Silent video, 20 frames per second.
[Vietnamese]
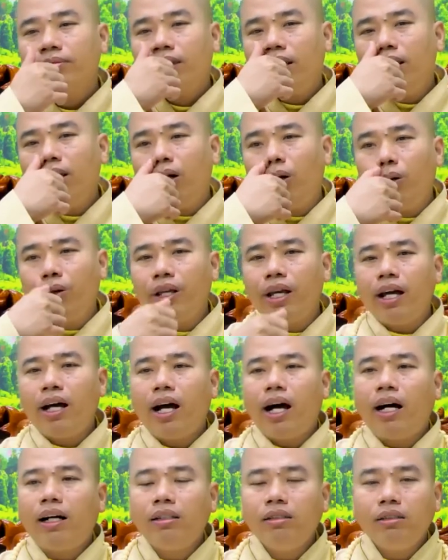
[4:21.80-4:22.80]
thí dụ như
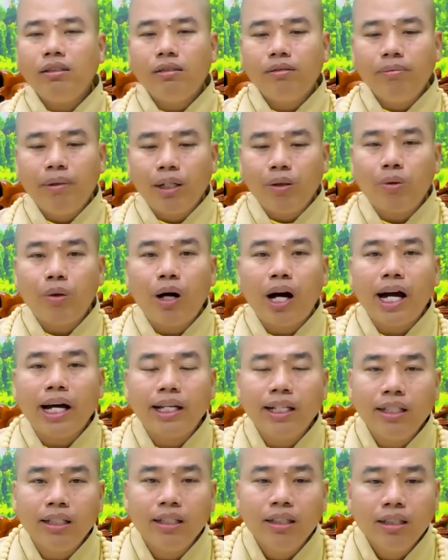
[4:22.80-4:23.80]
ở miền
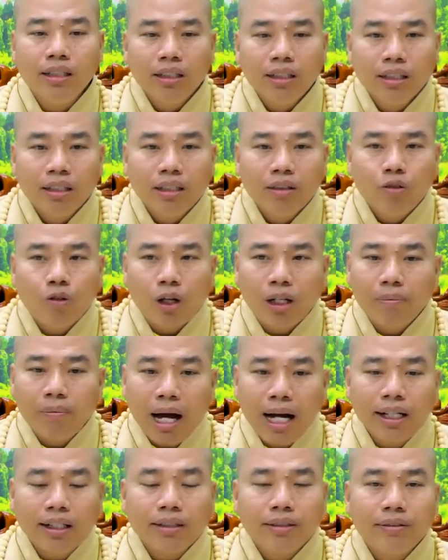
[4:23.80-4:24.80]
ngoài ngoài
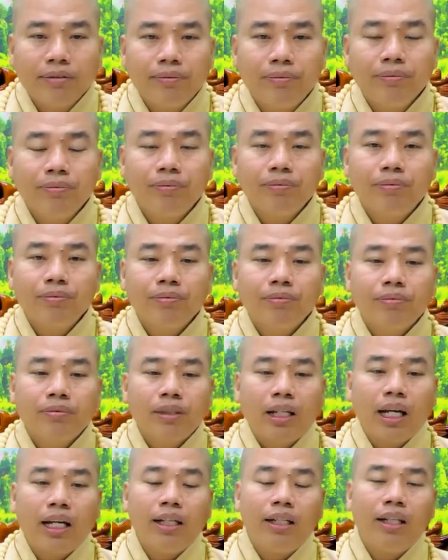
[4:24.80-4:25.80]
bắc
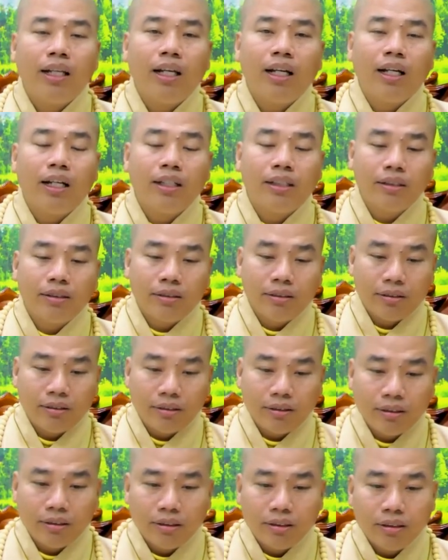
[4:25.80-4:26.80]
hay là
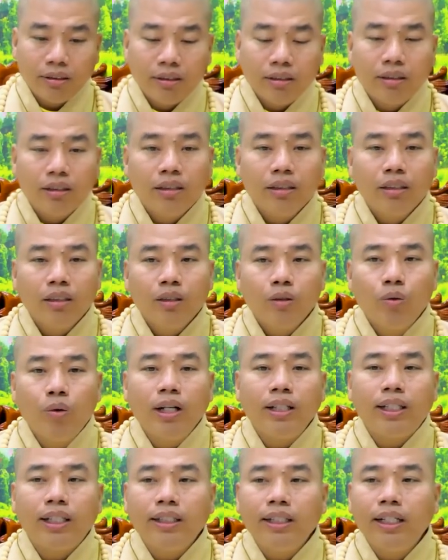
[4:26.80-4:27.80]

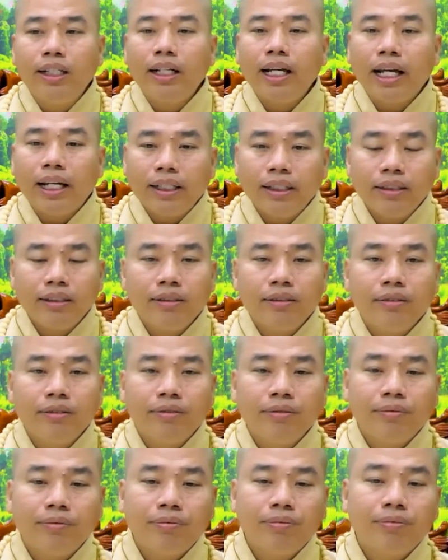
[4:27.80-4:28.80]
quê thì những ăn
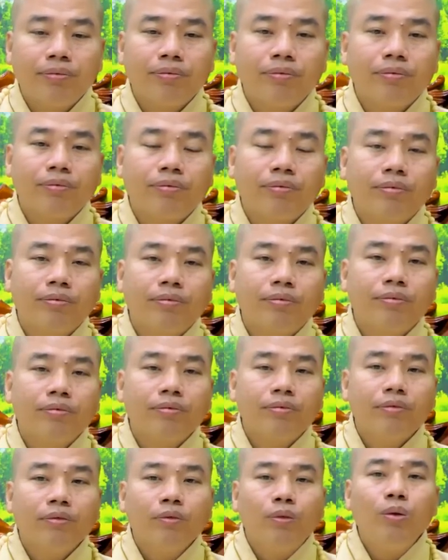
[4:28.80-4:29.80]

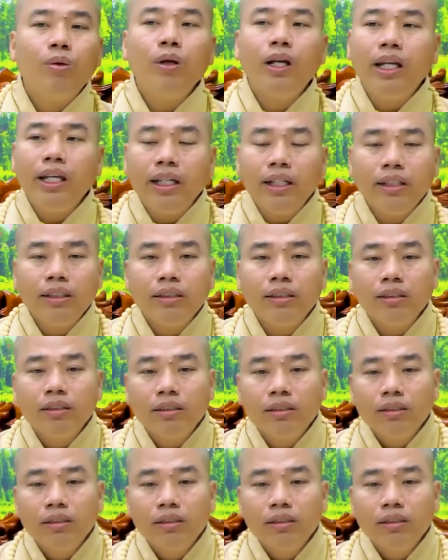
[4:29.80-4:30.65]
phú yên